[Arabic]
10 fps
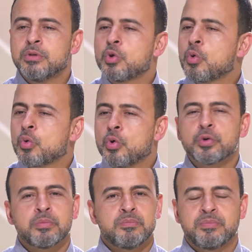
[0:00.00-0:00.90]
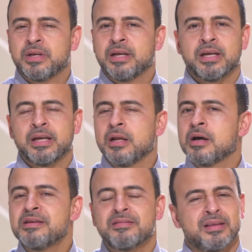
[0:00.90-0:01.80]
من قرب آه،
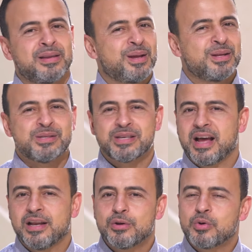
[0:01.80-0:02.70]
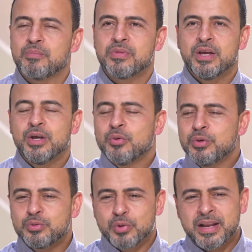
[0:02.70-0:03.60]
الغيث اللي هينزل عليكم
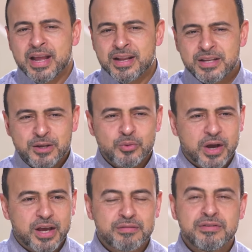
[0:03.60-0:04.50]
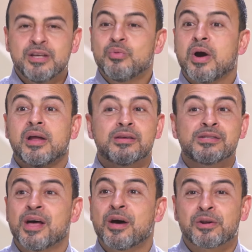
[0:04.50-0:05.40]
وانتوا قلقانين وخايفين
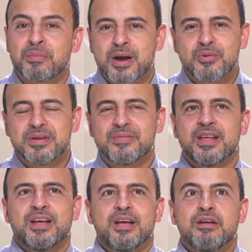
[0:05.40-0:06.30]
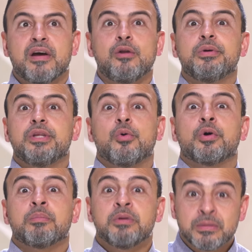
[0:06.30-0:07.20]
وخلاص ده قرب قوي فقال له إيه ده
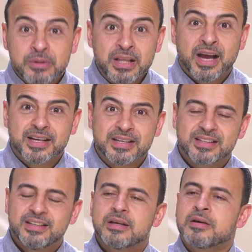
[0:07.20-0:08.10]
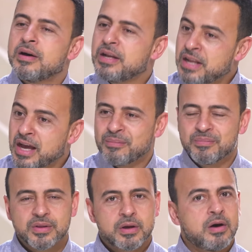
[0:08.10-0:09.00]
هو ربنا بيضحك قال
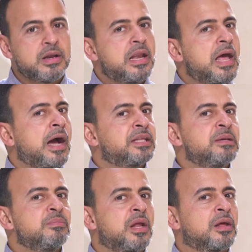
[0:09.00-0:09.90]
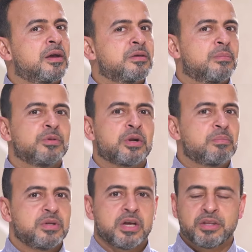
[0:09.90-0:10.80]
نعم قال لا عدمنا الخير من
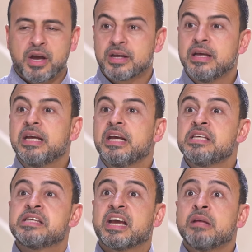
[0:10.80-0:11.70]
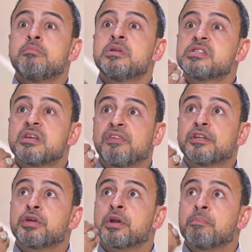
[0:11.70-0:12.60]
رب يضحك إذا كان من
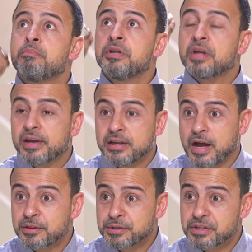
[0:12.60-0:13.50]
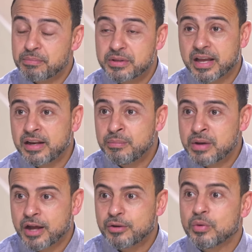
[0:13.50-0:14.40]
صفات ربنا اللي حضرتك
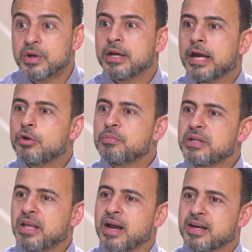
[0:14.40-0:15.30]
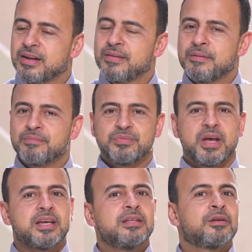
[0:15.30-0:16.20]
بتكلمنا عنه إنه بيضحك
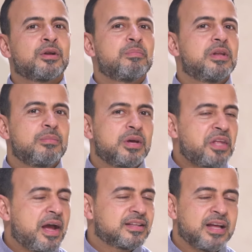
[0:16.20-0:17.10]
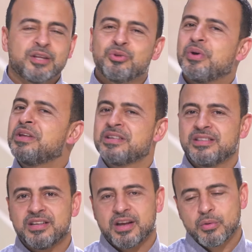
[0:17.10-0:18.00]
ده أكيد الرب اللي بيضحك ده عنده خير
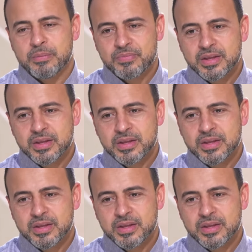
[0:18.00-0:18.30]
كتير قوي